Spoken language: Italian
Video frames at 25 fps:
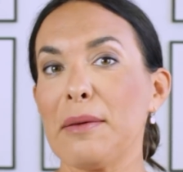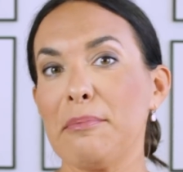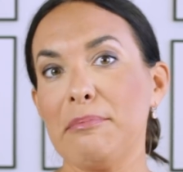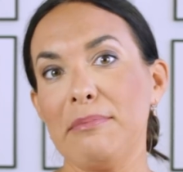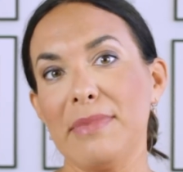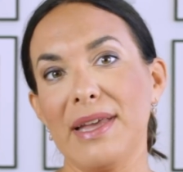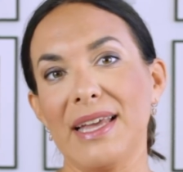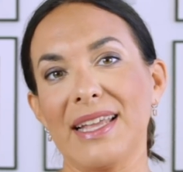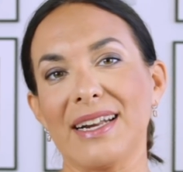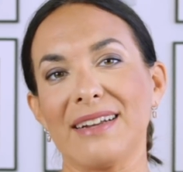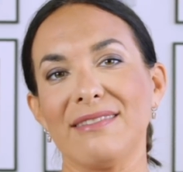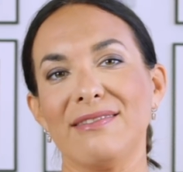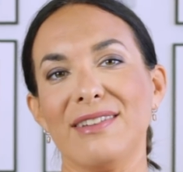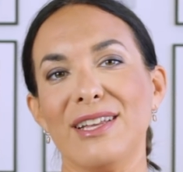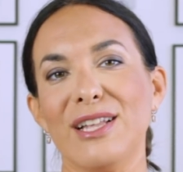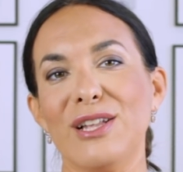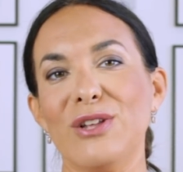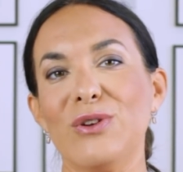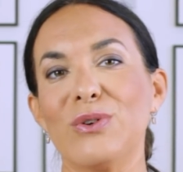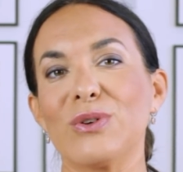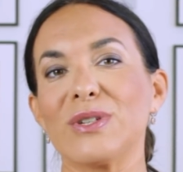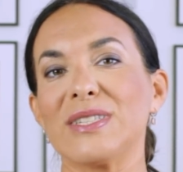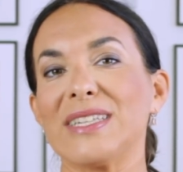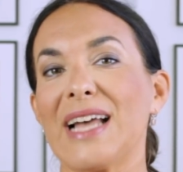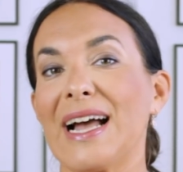
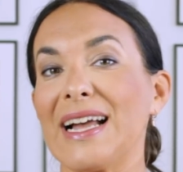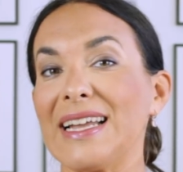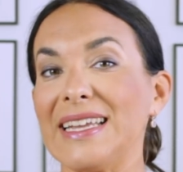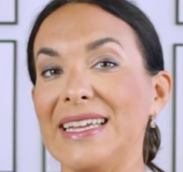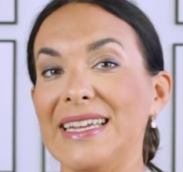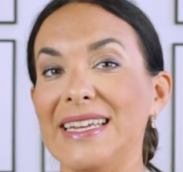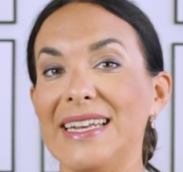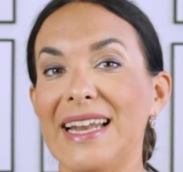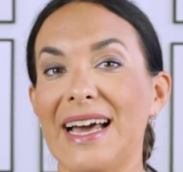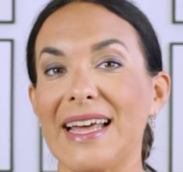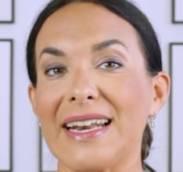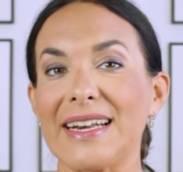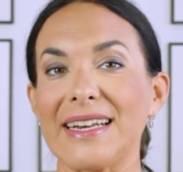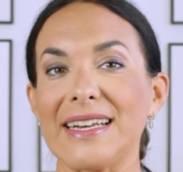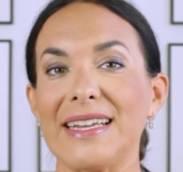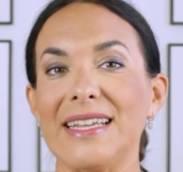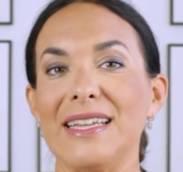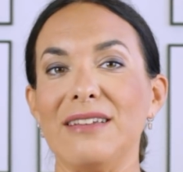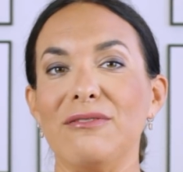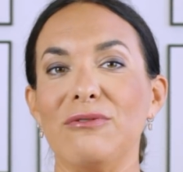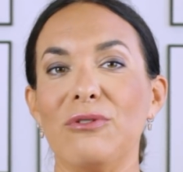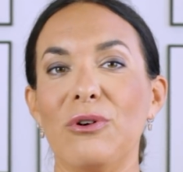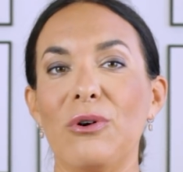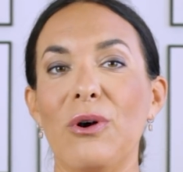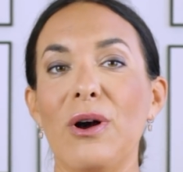meravigliosa in
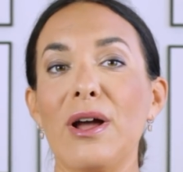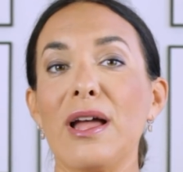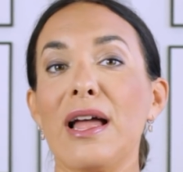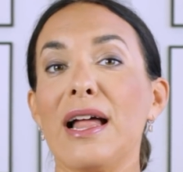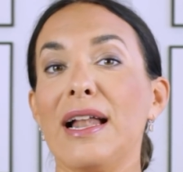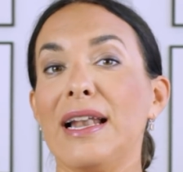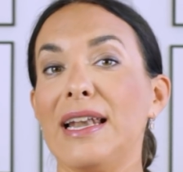arrivo?